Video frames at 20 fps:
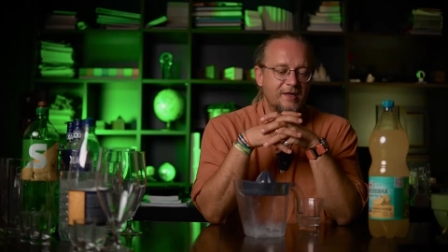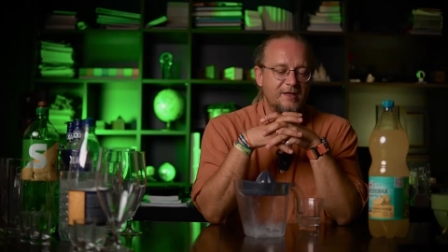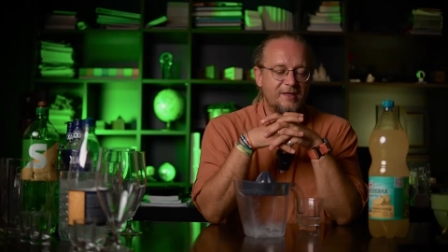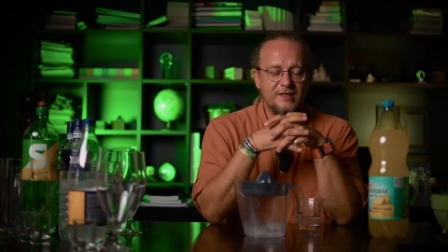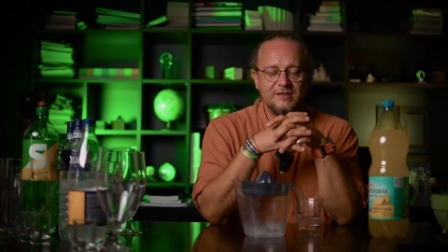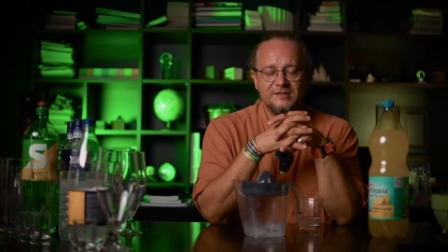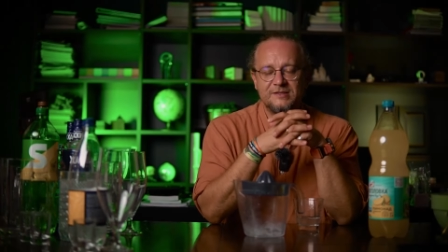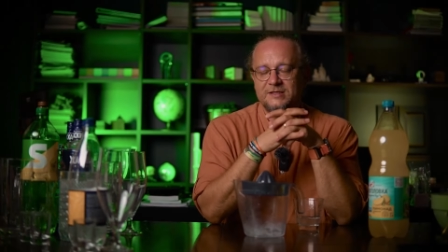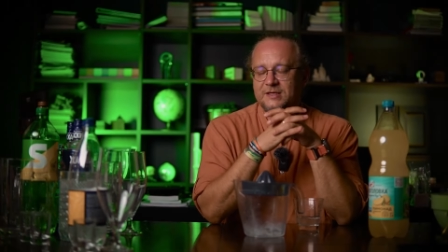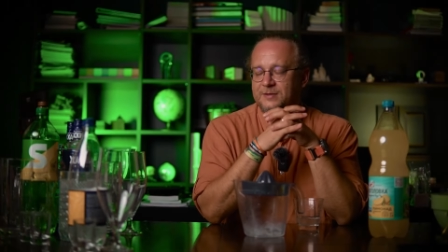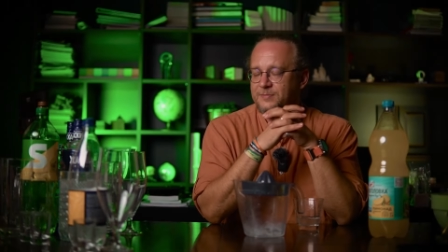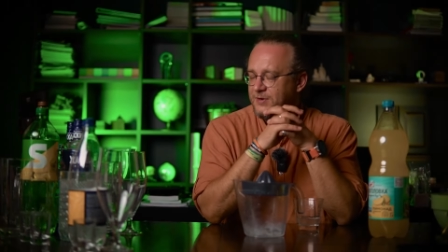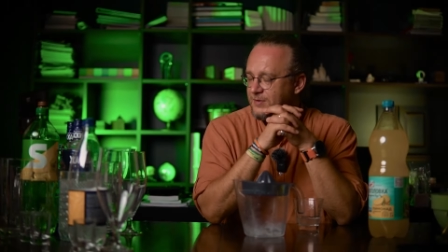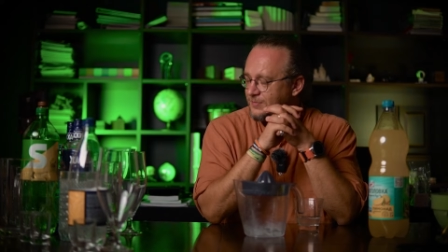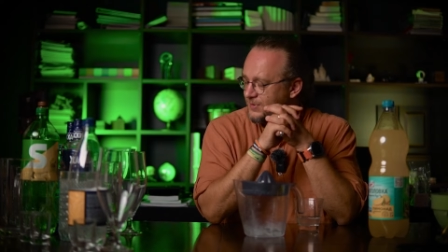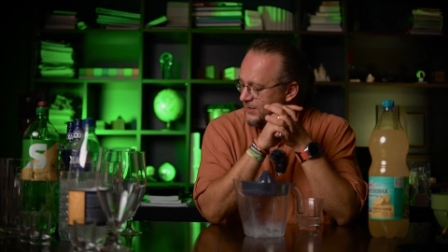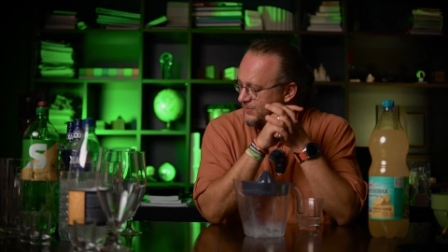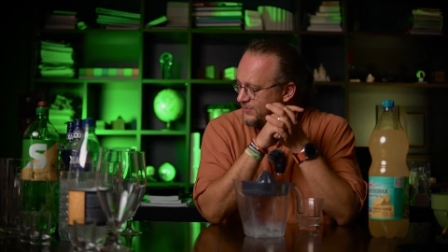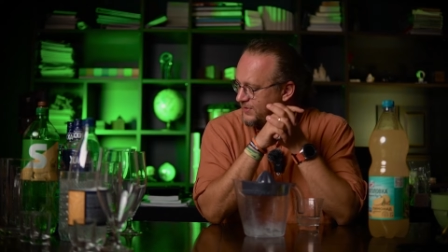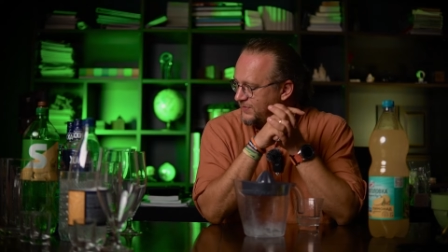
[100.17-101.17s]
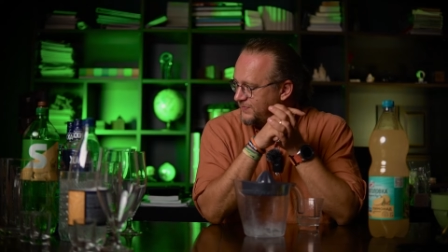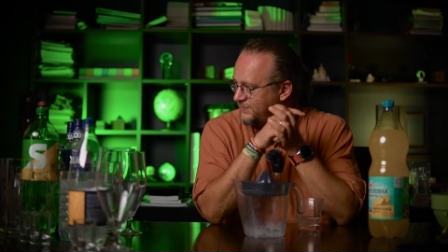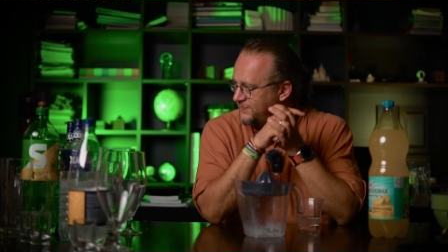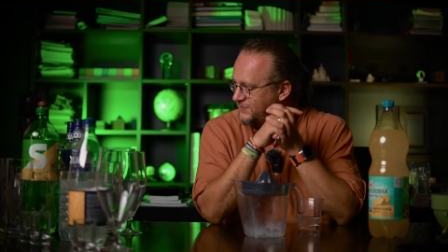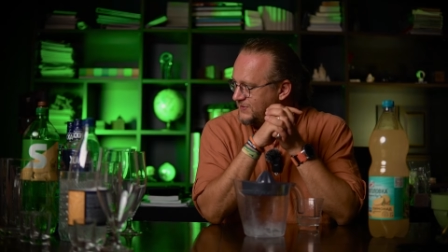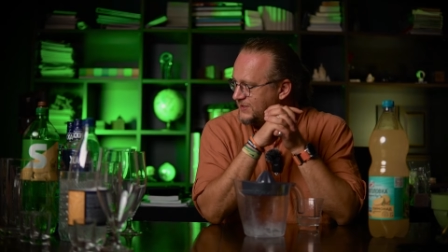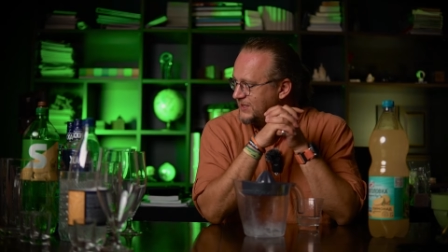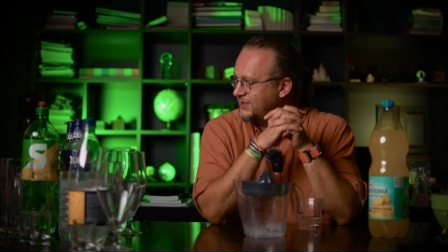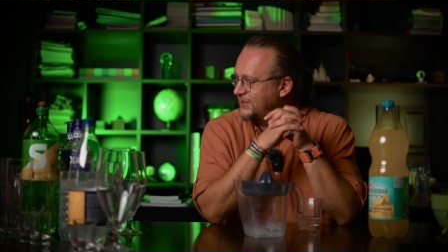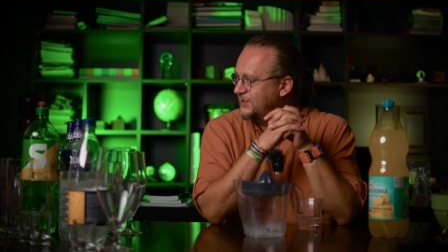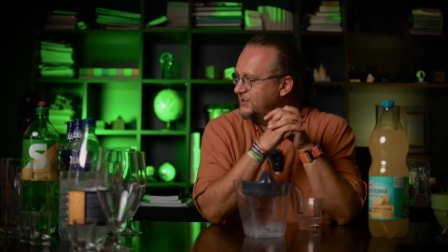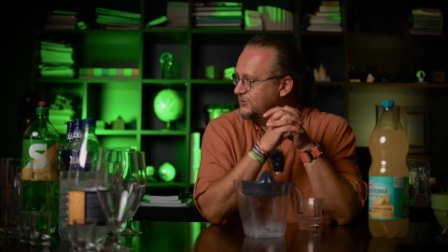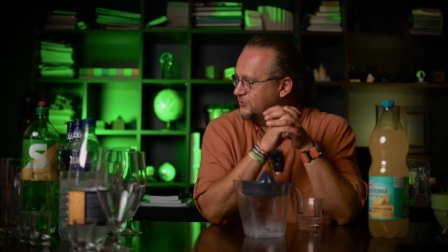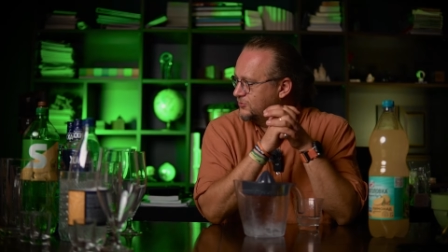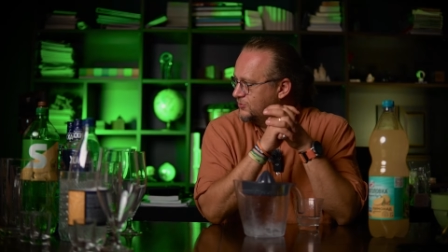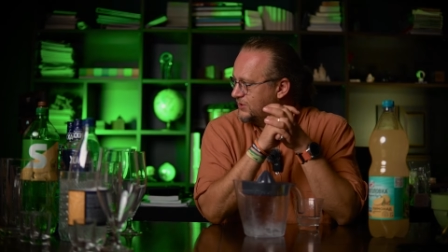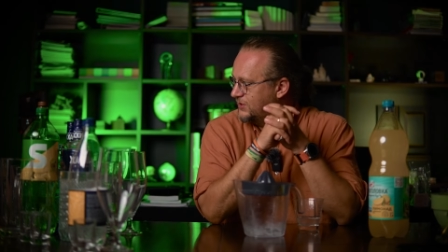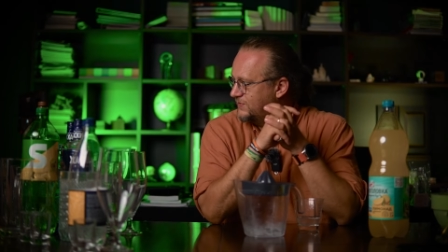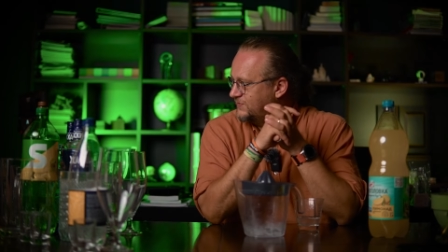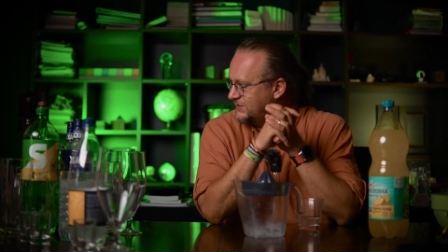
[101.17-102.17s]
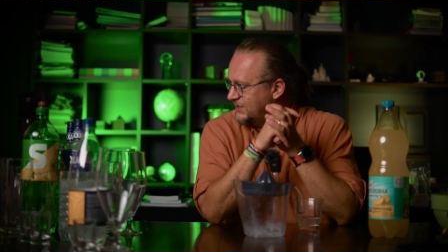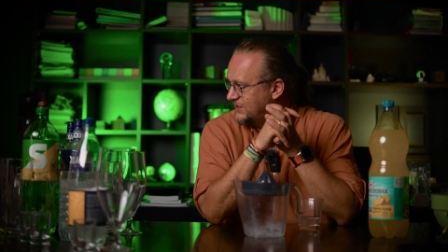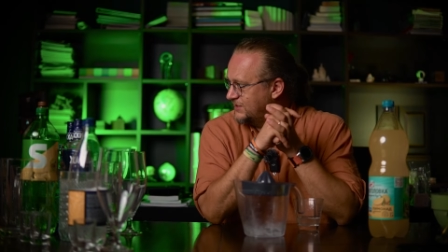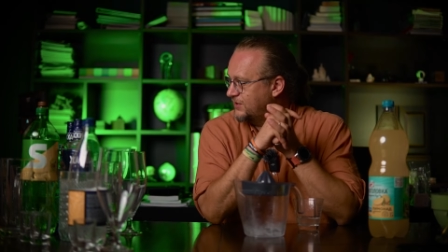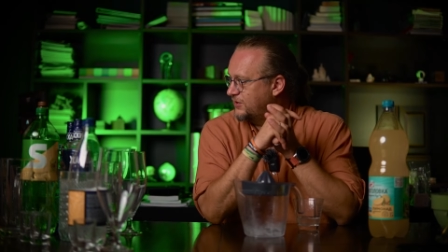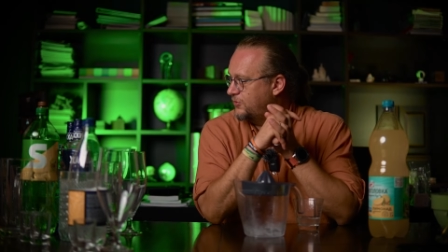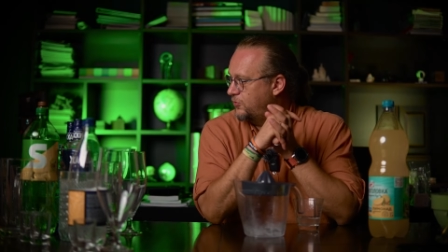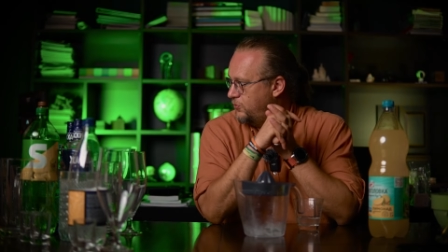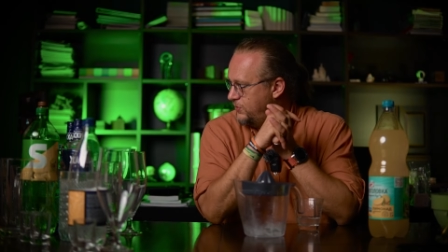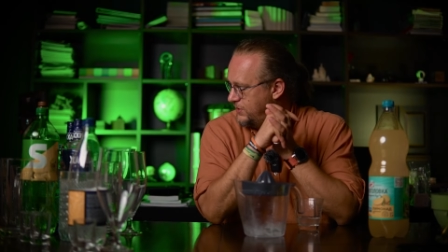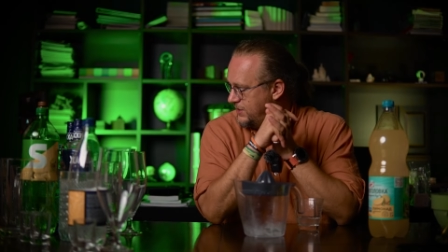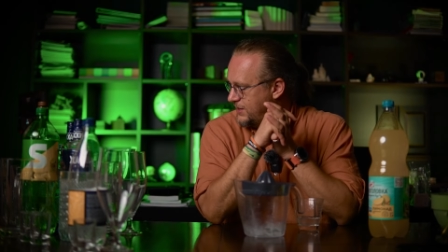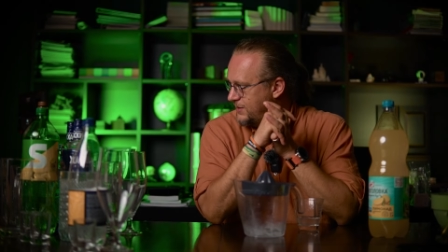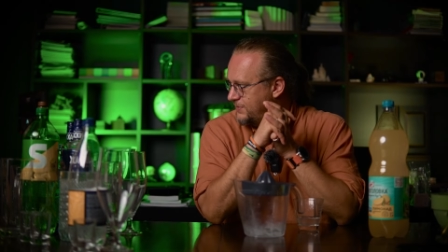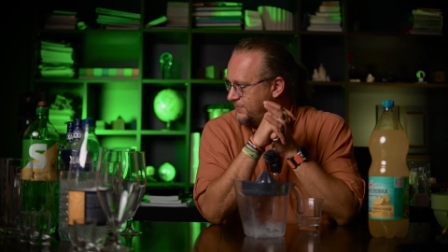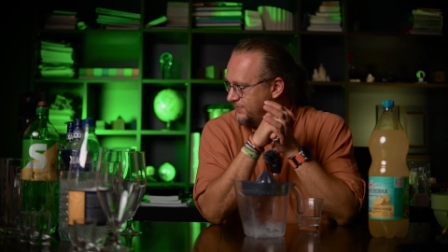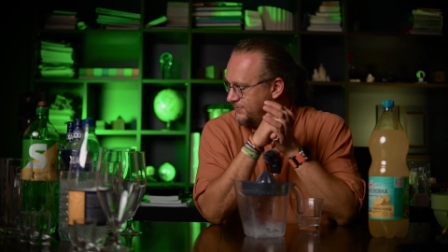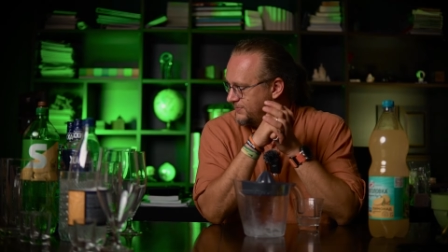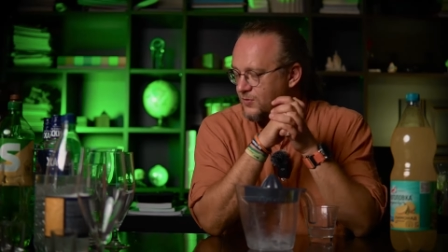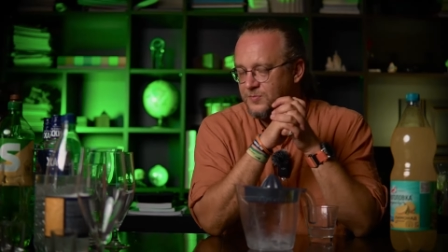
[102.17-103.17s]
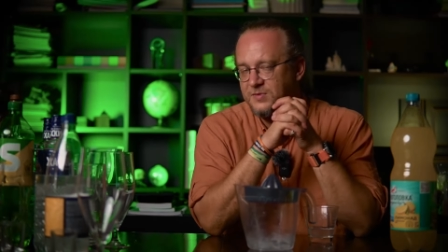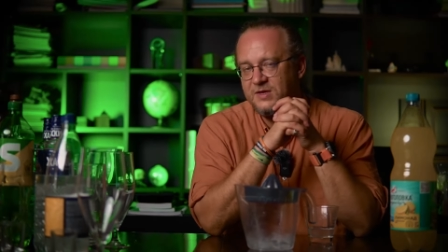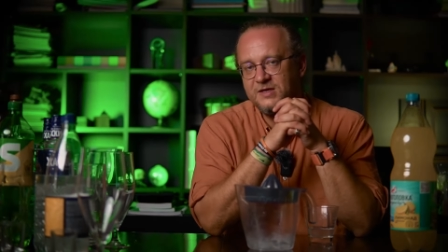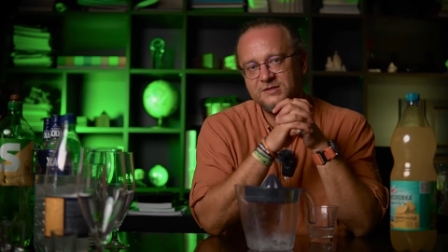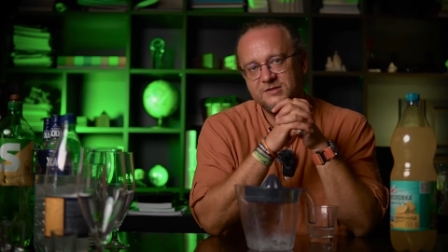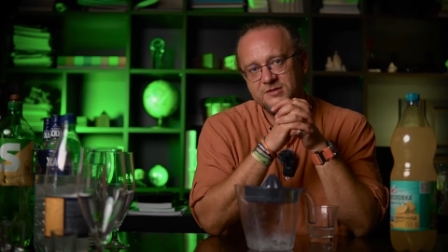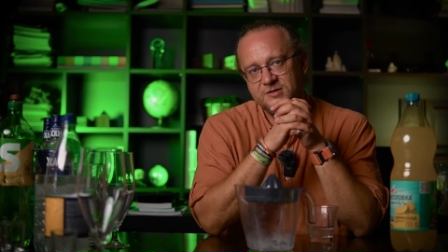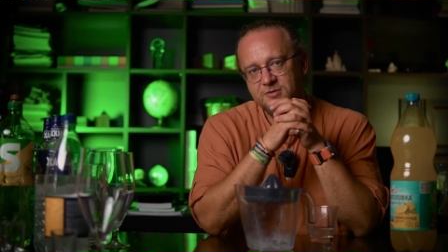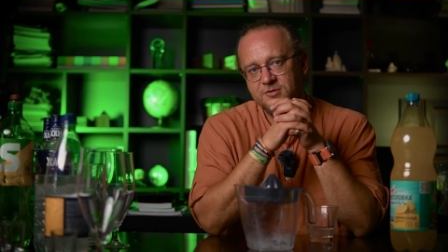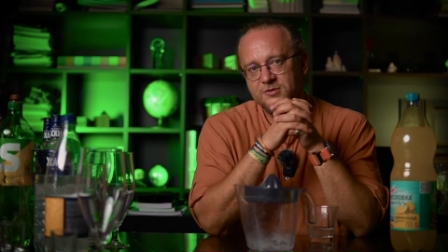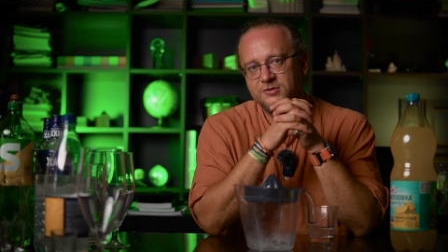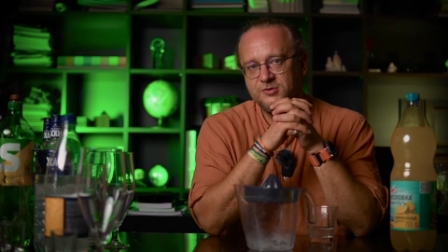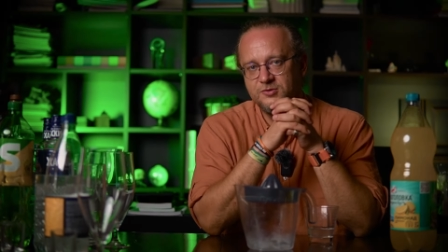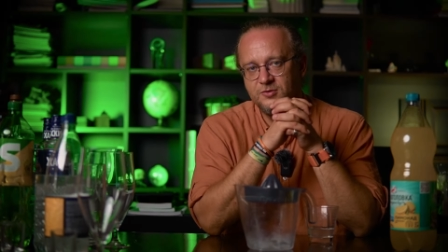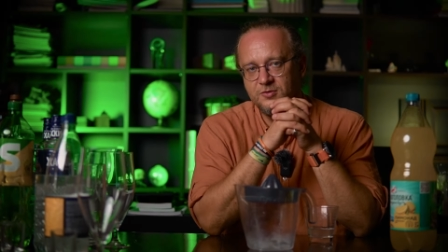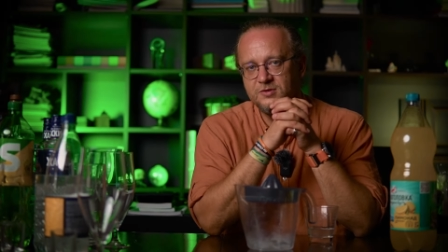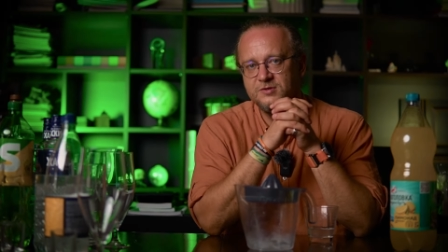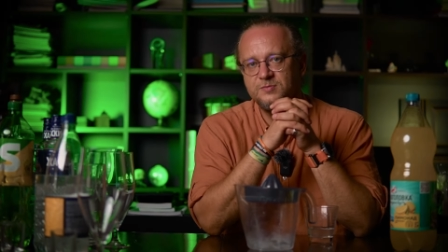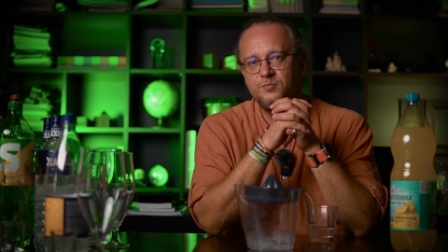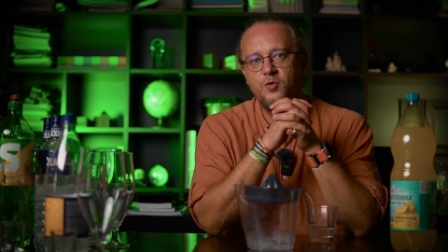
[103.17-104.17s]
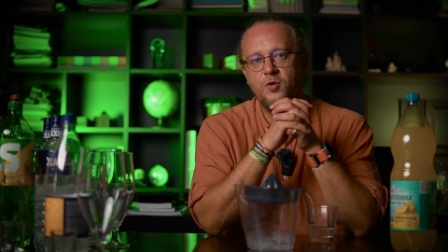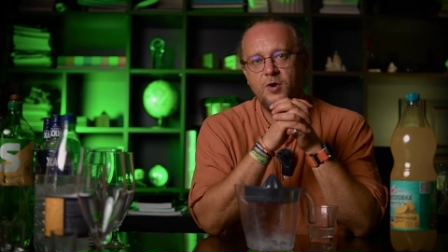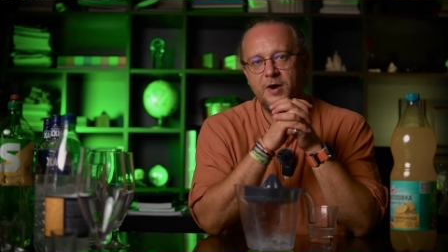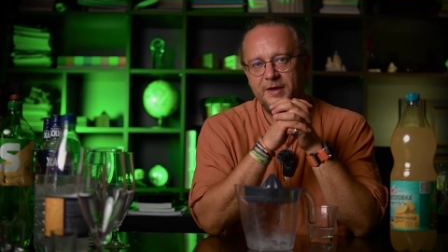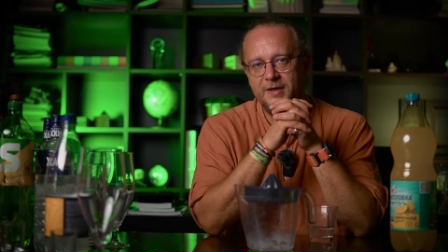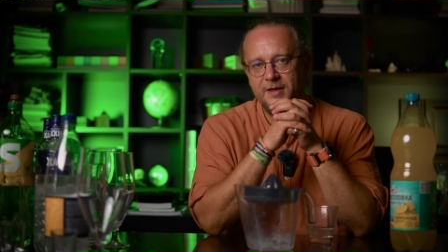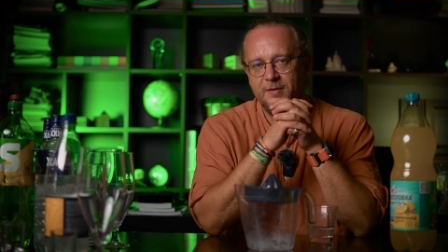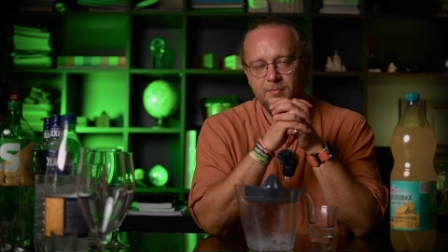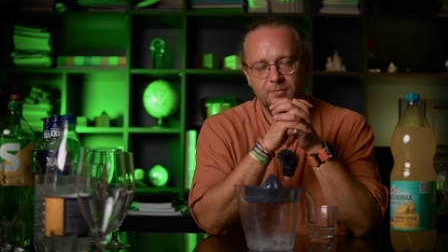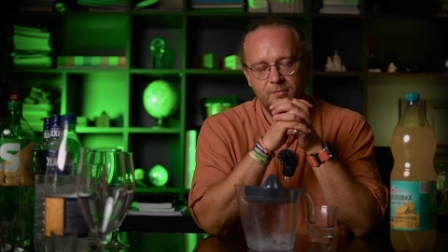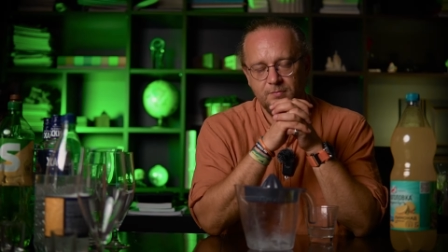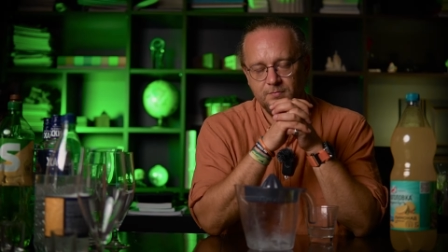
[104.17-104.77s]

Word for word: Единственная проблема, всякие звуки, вся эта хуйня, у меня ассоциируется только с буханием.